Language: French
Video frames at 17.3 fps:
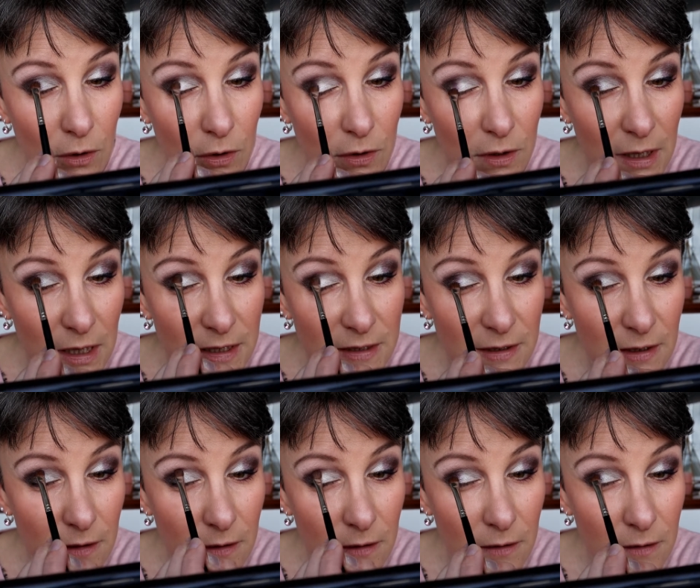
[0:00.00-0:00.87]
le code
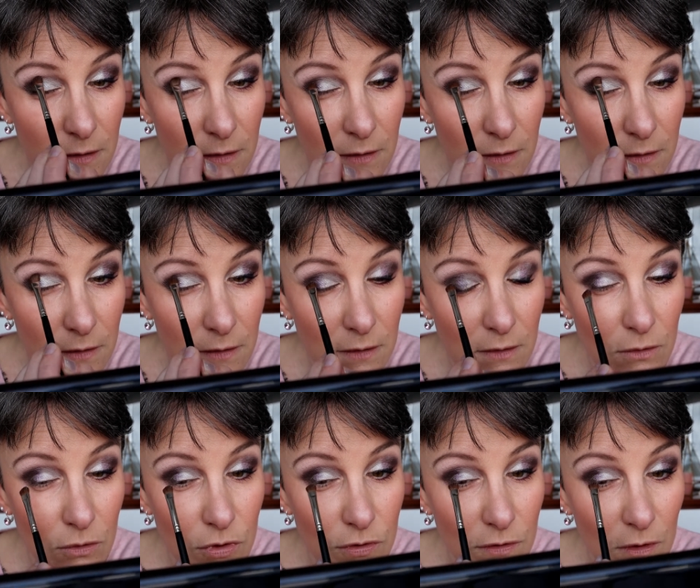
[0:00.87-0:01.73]
crise.
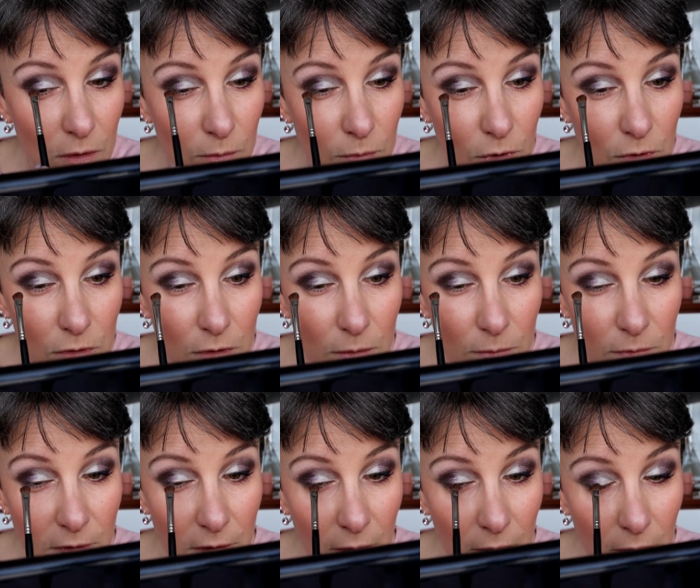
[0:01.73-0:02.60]
Donc je vais en prendre
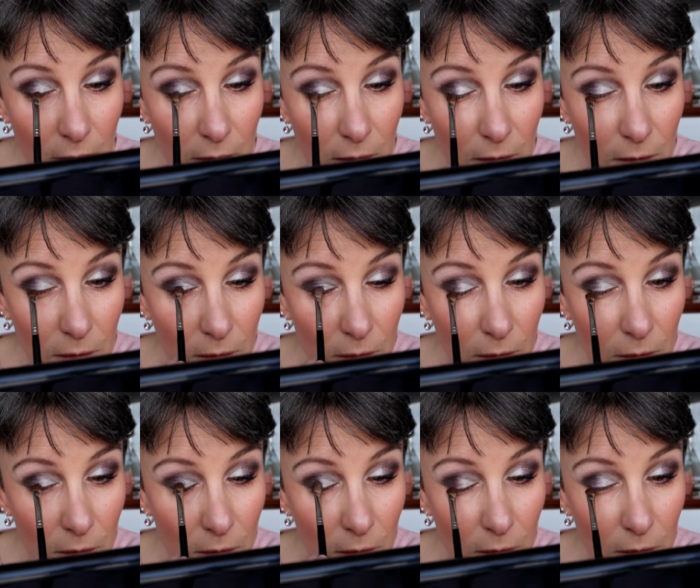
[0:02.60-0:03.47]
comme ça.
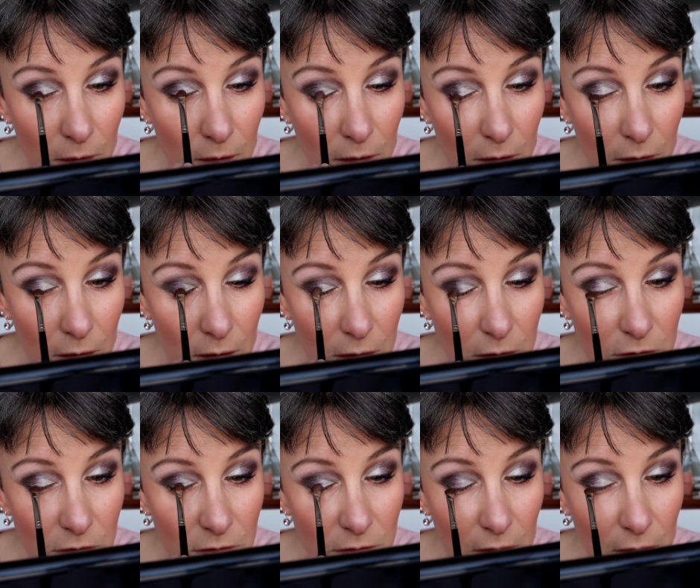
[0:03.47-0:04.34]
Et
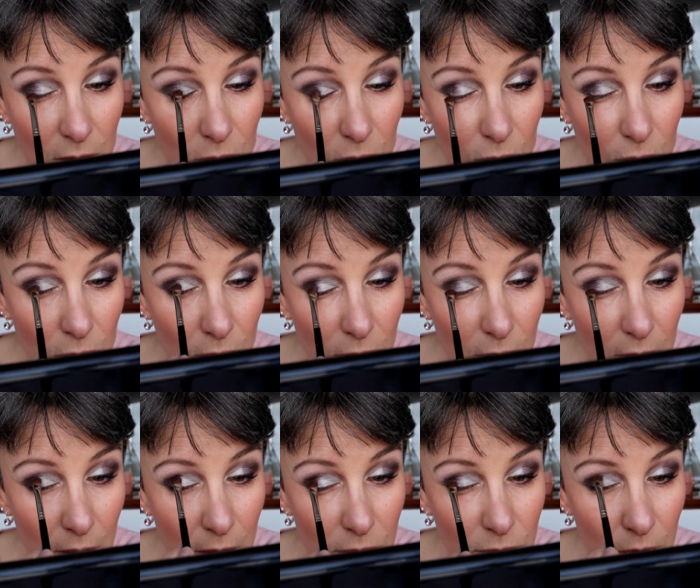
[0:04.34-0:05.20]
j'essaye de
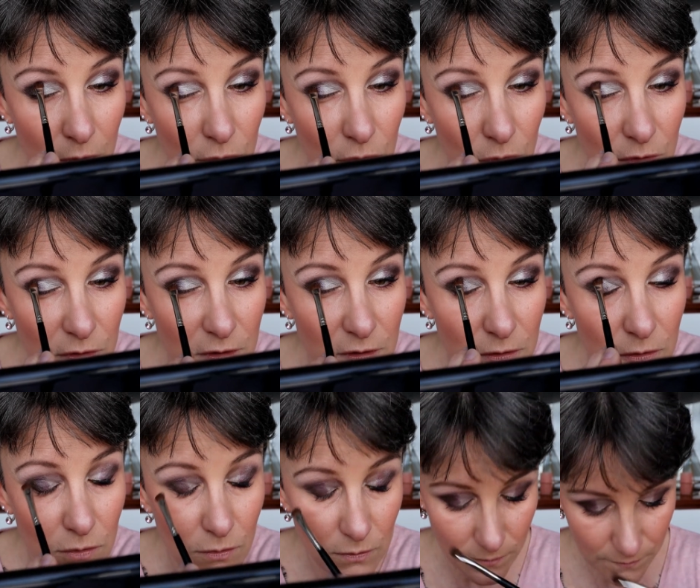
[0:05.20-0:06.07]
voilà, faire une
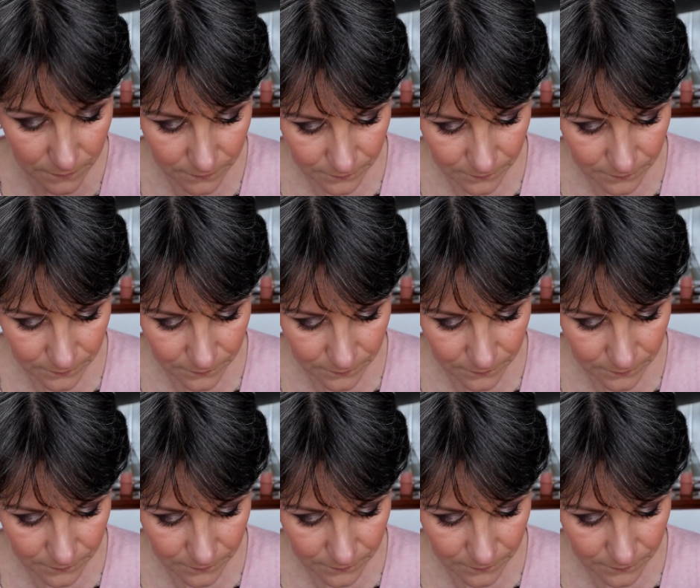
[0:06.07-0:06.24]
transition.